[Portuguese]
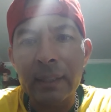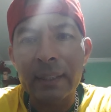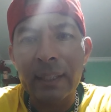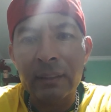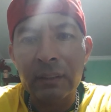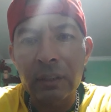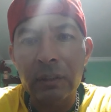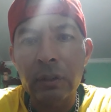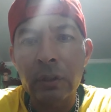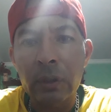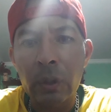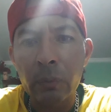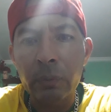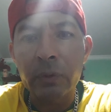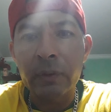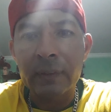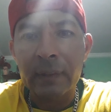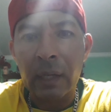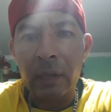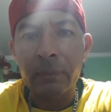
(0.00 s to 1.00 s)
é que a gente não
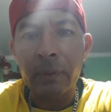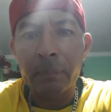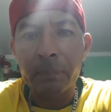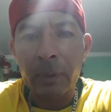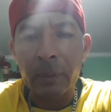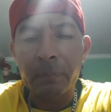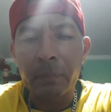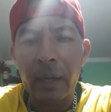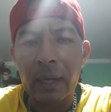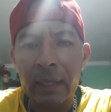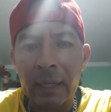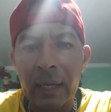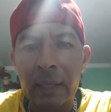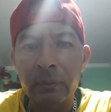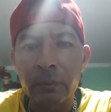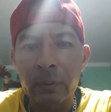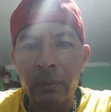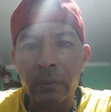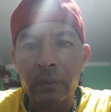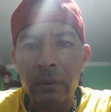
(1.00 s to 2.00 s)
estava
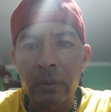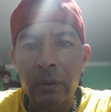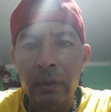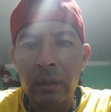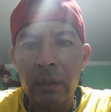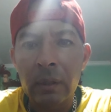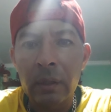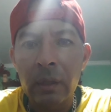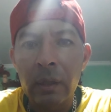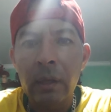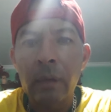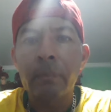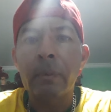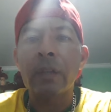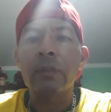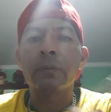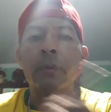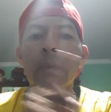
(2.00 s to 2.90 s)
preparado. Mas